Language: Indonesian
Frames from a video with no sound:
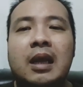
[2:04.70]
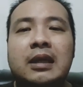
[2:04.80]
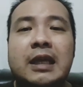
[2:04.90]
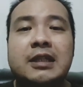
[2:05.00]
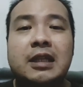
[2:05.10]

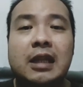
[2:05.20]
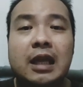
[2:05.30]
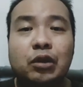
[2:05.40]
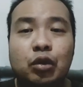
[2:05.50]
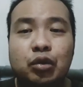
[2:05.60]
Nah,
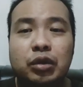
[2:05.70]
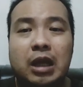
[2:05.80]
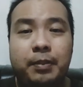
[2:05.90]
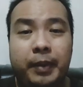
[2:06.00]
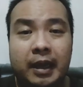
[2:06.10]
setelah 7
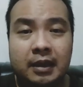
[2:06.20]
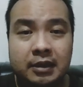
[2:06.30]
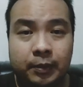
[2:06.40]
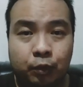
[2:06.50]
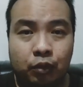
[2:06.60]
sampai
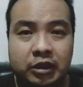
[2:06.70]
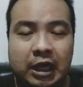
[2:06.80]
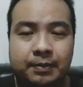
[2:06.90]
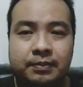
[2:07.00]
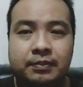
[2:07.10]
10
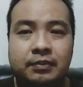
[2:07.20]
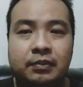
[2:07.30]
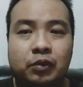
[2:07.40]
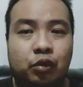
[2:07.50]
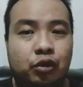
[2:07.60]
jam.
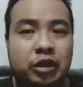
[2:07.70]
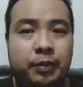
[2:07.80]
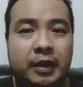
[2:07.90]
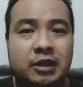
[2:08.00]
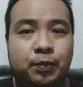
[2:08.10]
7
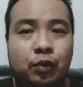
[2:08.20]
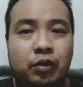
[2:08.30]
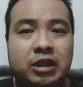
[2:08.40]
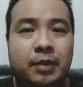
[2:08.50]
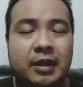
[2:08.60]
sampai
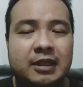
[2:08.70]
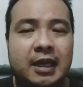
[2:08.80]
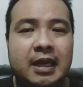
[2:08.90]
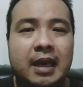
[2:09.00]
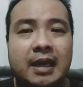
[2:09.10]
10 jam
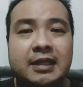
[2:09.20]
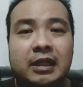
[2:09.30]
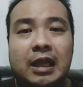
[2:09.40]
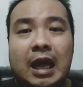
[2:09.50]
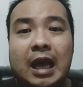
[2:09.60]
ya,
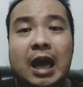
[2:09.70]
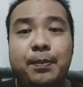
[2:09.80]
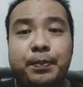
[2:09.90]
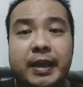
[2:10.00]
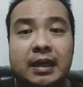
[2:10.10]
setelah
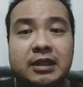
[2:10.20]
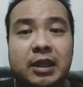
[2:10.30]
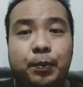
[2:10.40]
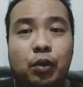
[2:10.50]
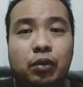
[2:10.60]
hampir
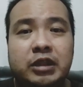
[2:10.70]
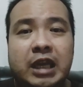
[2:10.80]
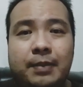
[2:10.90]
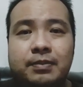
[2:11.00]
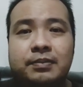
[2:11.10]
10
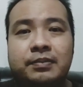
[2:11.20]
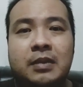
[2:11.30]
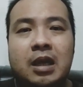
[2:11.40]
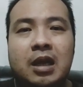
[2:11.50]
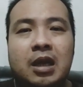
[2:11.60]
jam.
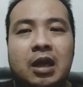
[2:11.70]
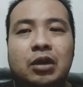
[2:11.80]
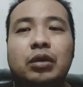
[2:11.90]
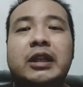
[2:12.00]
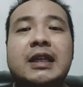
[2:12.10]

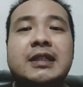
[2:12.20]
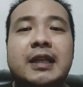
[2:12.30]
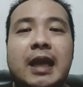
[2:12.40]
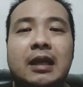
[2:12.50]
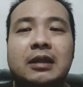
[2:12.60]

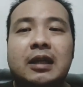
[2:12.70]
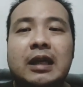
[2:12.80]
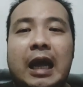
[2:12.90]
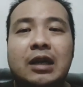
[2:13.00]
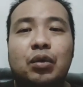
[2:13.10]
Nutrisi yang
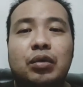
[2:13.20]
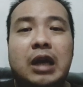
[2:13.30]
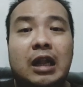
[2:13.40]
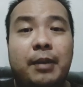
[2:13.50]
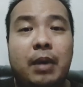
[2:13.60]
terkandung
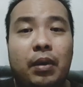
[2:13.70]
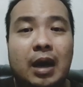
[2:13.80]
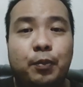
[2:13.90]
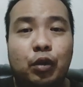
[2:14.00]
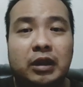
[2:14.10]
dalam
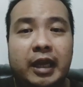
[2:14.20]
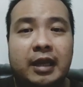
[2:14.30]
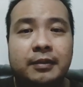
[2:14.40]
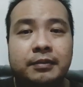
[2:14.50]
bawang putih